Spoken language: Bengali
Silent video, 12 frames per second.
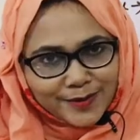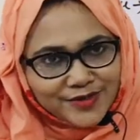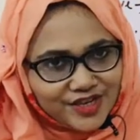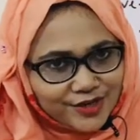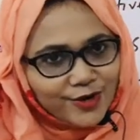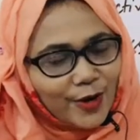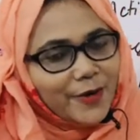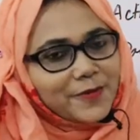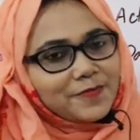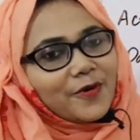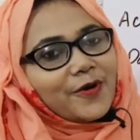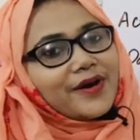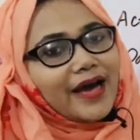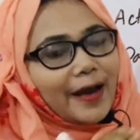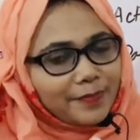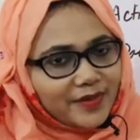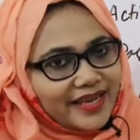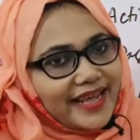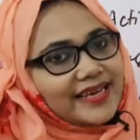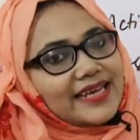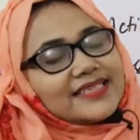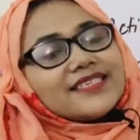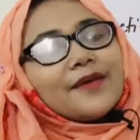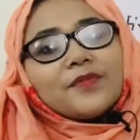শেষ করার পর আপনাদের এই
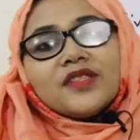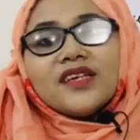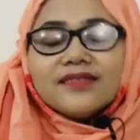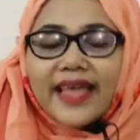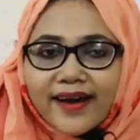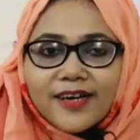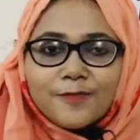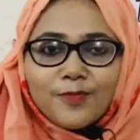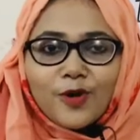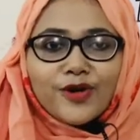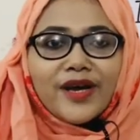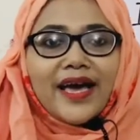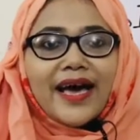ক্লাসটা আপনাদের দেখার পর